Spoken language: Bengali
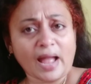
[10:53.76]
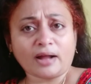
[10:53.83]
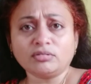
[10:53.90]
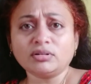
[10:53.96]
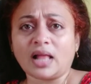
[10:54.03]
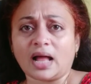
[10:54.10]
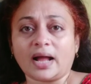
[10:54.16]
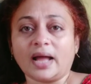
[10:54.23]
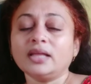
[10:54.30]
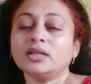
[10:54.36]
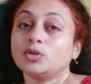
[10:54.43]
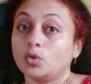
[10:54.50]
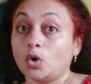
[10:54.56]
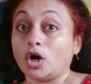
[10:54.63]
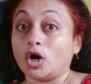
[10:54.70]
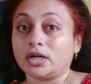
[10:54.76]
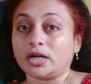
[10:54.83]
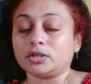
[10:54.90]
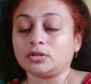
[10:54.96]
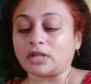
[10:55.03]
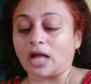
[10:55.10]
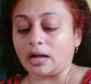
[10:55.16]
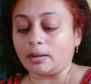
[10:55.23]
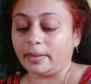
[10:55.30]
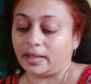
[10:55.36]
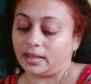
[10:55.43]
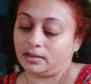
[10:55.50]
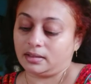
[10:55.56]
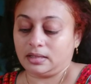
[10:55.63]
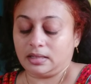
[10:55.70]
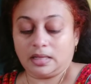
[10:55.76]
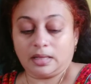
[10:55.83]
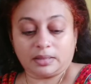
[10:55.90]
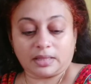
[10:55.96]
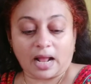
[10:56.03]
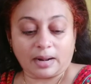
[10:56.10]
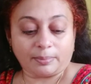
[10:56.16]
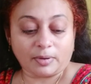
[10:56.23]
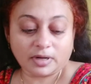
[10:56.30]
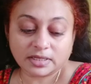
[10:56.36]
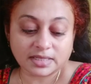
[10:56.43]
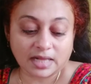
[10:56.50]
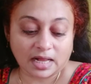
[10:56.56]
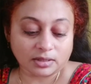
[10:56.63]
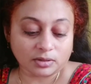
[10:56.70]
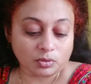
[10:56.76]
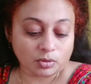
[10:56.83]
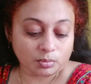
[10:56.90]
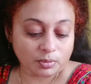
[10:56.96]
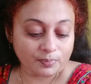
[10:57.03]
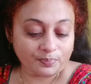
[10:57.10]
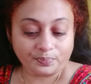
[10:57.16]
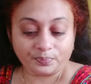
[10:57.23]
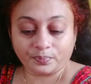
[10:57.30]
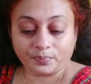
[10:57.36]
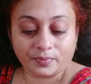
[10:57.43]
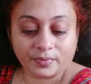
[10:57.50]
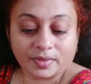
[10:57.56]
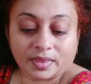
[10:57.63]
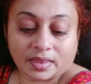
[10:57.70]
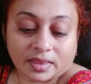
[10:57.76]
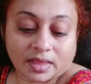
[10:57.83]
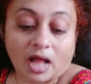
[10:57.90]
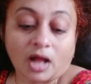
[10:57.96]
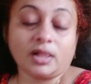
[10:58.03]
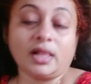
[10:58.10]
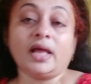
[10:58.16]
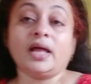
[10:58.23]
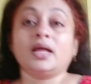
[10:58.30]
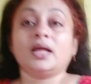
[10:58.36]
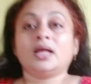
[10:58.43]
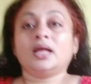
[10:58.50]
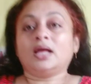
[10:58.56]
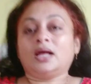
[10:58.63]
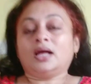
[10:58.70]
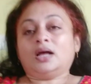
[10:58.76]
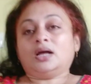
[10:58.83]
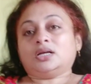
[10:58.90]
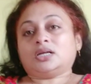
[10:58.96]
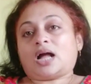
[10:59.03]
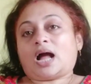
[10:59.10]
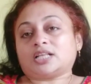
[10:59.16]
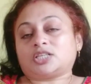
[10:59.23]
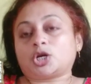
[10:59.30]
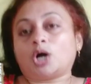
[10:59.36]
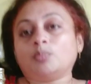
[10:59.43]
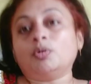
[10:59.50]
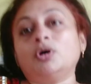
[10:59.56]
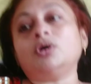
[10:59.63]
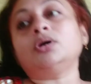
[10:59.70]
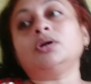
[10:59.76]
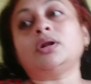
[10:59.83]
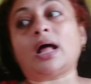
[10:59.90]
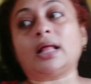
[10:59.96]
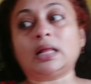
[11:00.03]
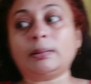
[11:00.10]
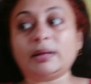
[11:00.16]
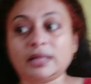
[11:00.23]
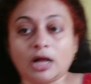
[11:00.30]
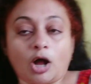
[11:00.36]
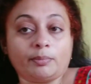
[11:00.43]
এখন লাগাই দু ঘন্টা তো থাকবে তারপরে স্নান করব তাহলে কাজকর্ম রান্না বান্না